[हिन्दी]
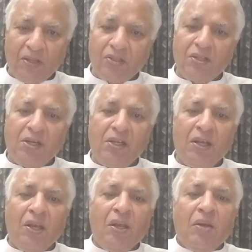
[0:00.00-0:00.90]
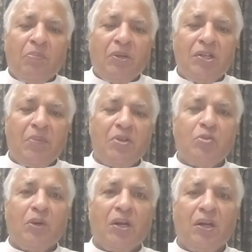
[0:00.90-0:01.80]
जिसके लिए पंजाबी
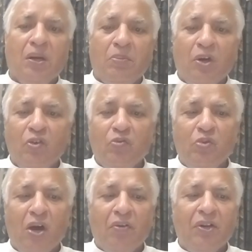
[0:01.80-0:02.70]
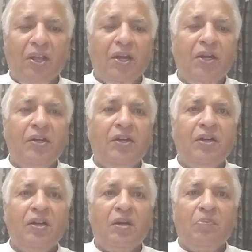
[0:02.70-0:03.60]
ज़ुबान का मरूफ मुहावरा है कि
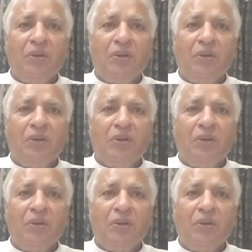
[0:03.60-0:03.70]
टेडना